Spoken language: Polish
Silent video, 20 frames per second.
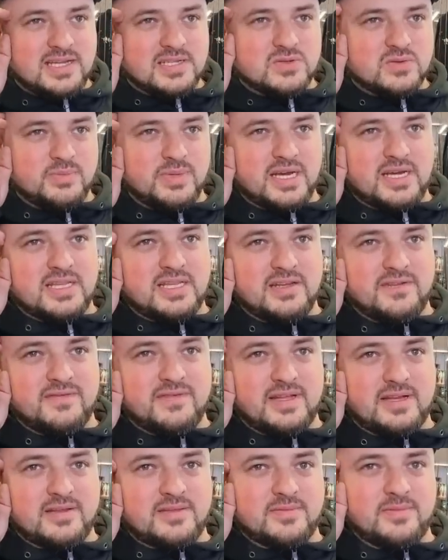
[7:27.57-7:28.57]

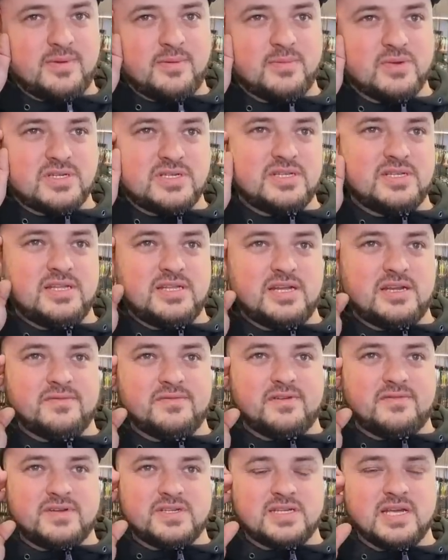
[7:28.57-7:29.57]
subiektywna, to mnie może
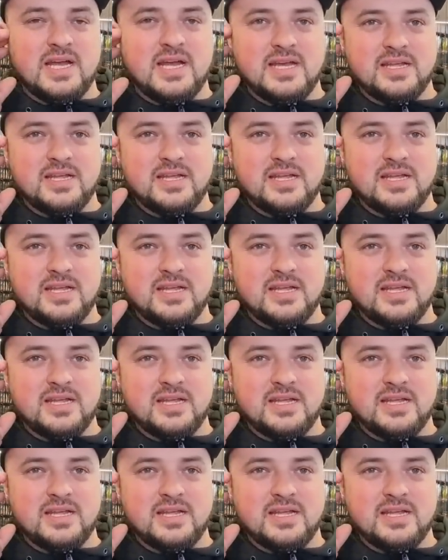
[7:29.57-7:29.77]
denerwować,